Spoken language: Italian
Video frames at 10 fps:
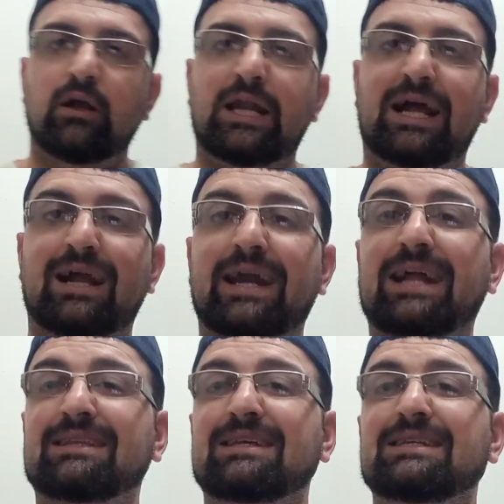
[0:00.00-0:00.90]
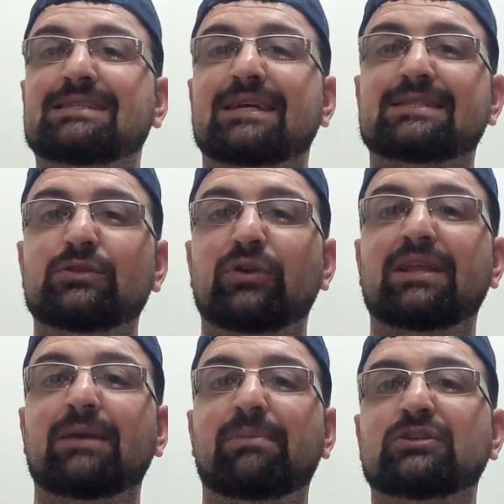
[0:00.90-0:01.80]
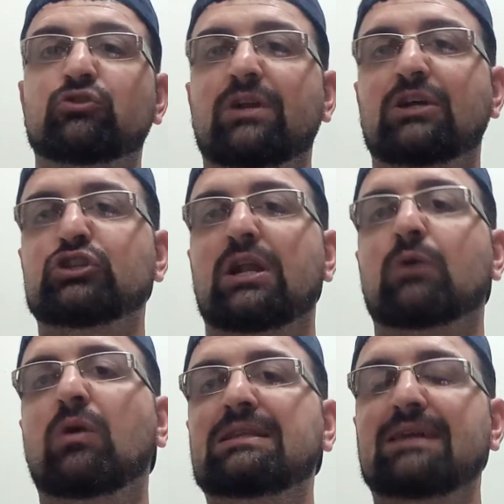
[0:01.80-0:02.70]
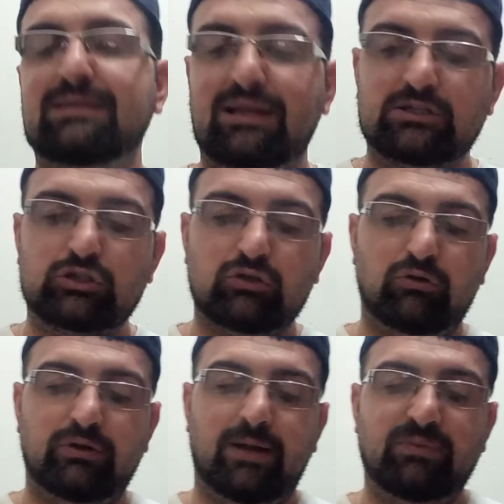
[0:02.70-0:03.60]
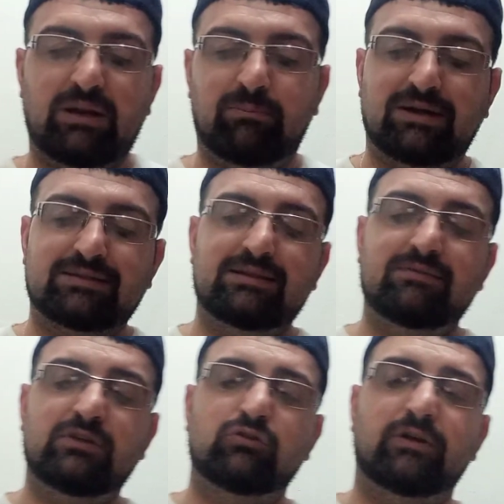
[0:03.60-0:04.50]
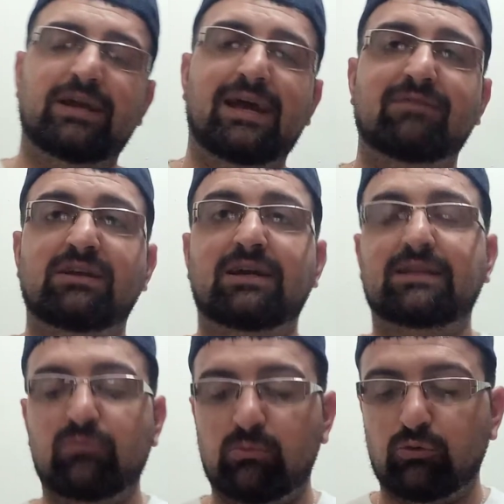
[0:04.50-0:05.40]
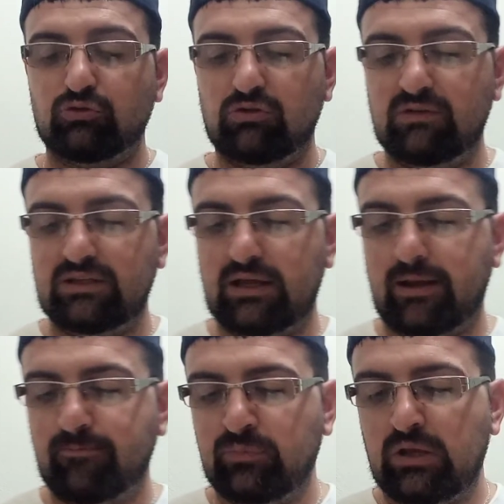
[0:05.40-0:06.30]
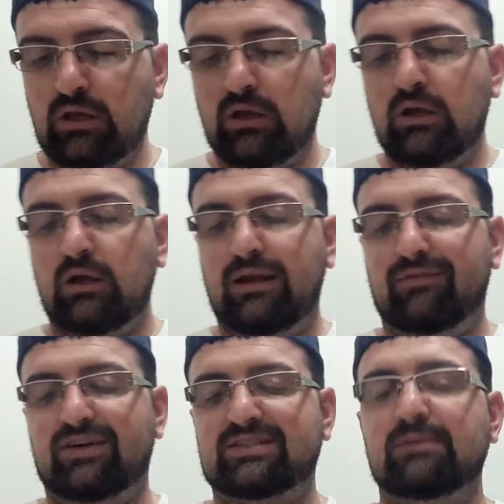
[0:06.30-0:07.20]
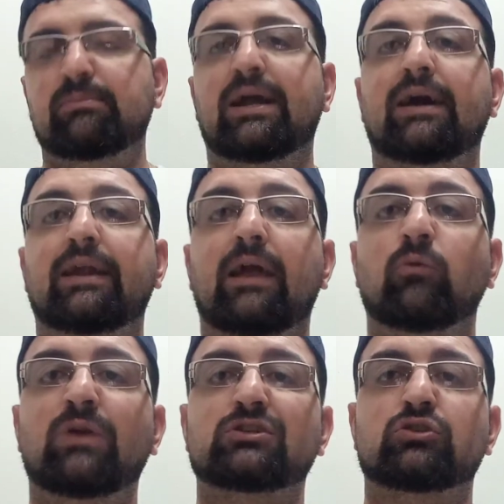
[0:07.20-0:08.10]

la caratterizzazione dei personaggi, la qualità della storia da parte di Victoria Eveyard, a mio modo di vedere, la fa sembrare una